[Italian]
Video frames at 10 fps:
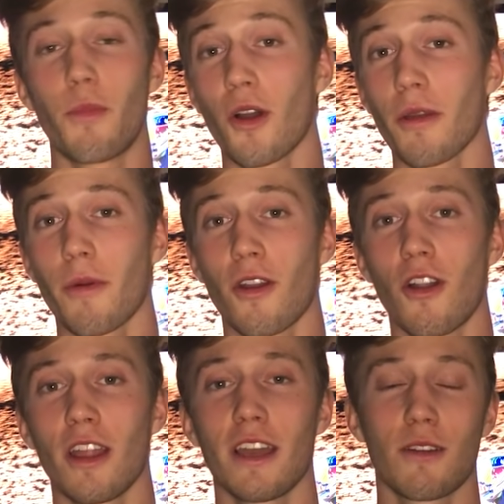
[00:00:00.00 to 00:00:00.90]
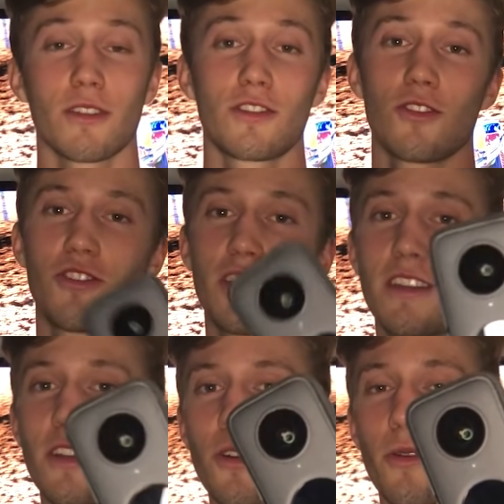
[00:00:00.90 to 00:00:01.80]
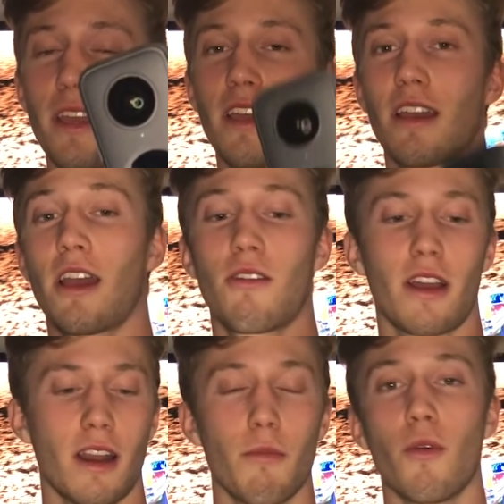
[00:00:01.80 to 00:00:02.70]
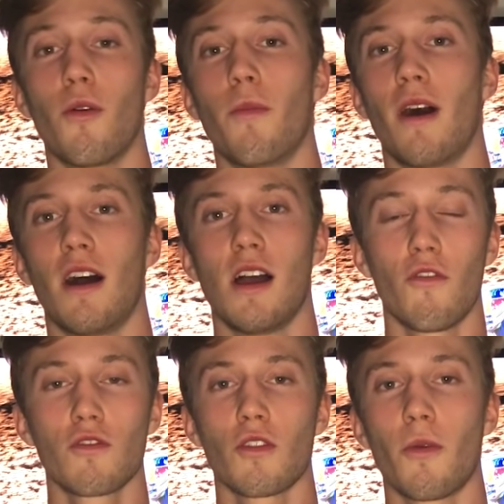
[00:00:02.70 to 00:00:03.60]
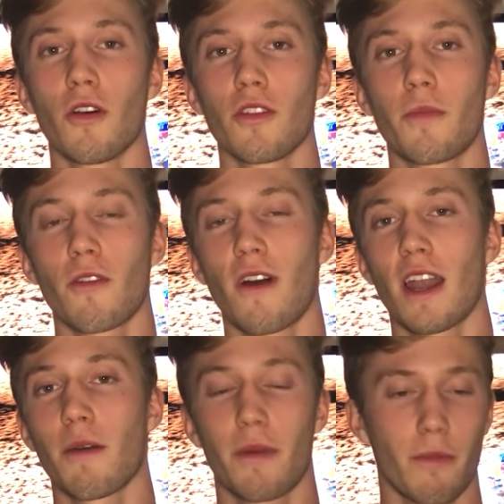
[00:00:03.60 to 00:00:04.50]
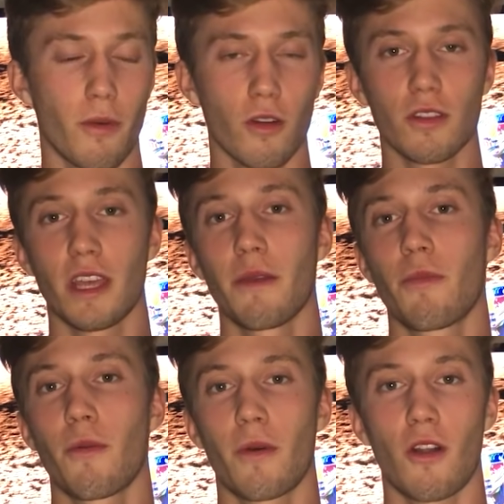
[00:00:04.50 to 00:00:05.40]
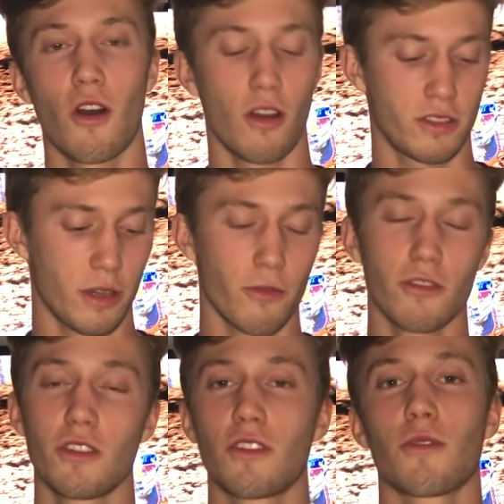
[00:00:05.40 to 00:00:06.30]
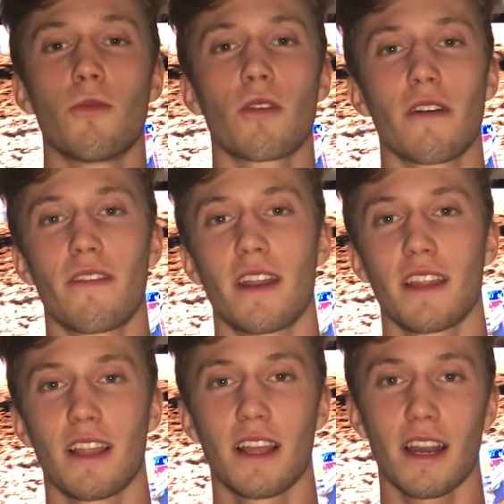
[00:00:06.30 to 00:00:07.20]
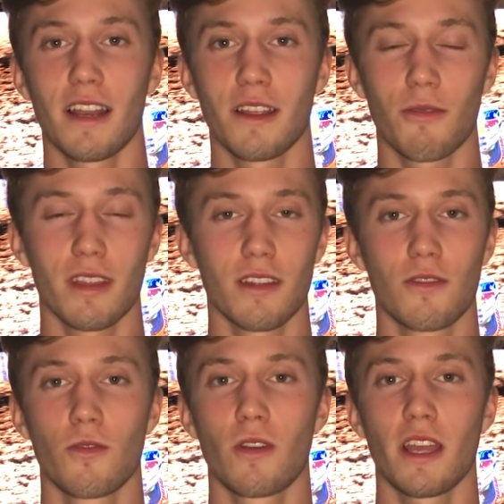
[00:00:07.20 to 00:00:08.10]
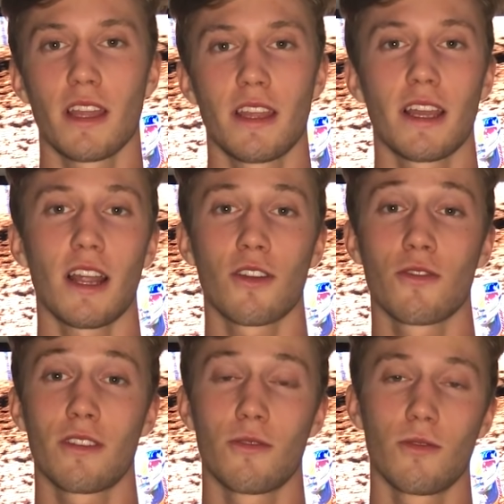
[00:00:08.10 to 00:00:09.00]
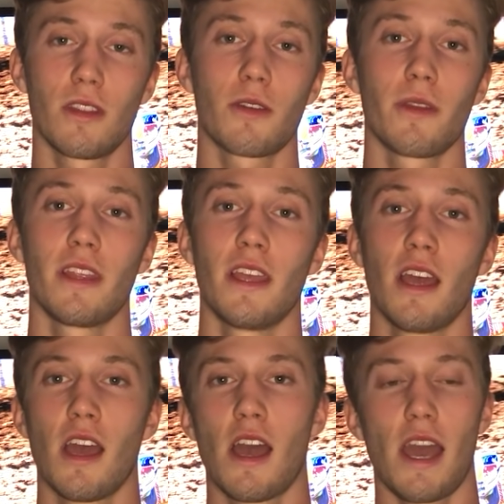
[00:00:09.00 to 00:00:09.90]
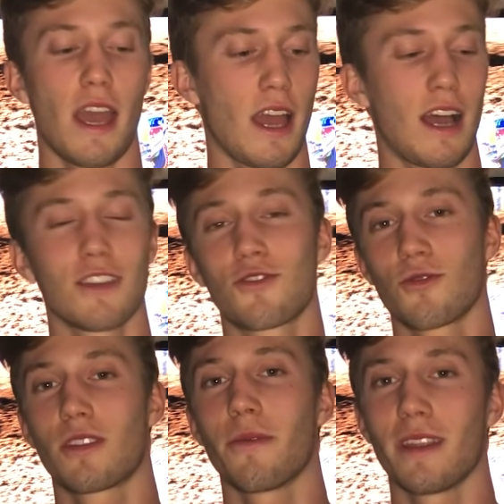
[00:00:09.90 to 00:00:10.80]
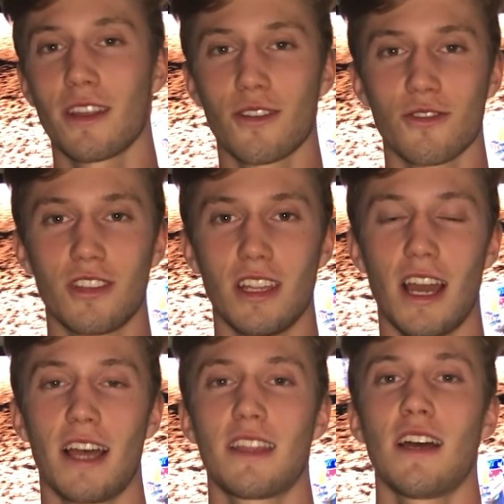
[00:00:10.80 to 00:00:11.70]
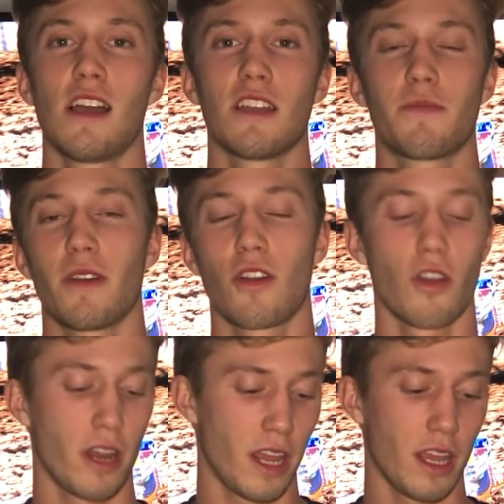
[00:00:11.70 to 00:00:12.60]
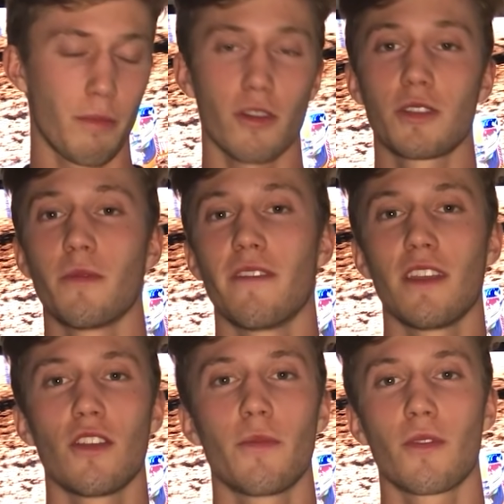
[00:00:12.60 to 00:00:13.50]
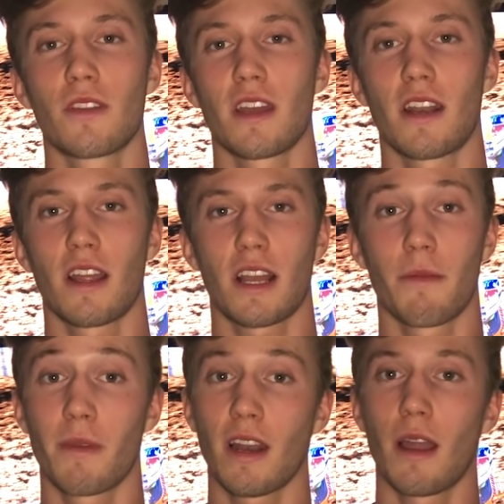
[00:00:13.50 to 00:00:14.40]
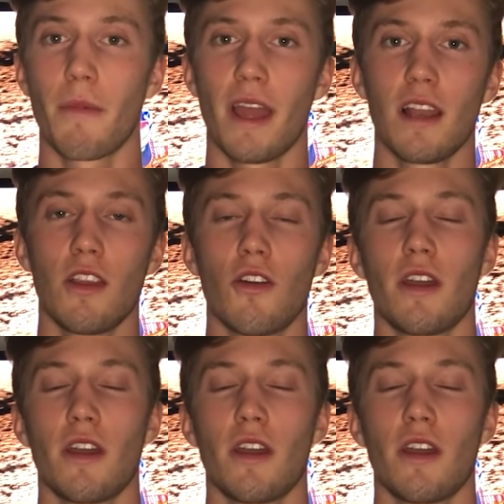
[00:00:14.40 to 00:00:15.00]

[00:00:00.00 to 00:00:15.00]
poche parole questo oggettino qui è una gran bomba. Ho avuto modo di provarla per poco tempo però siamo riusciti comunque a fare delle grandi inquadrature e dei gran contenuti quindi è assolutamente consigliata. Spero nei prossimi video di poter capirla meglio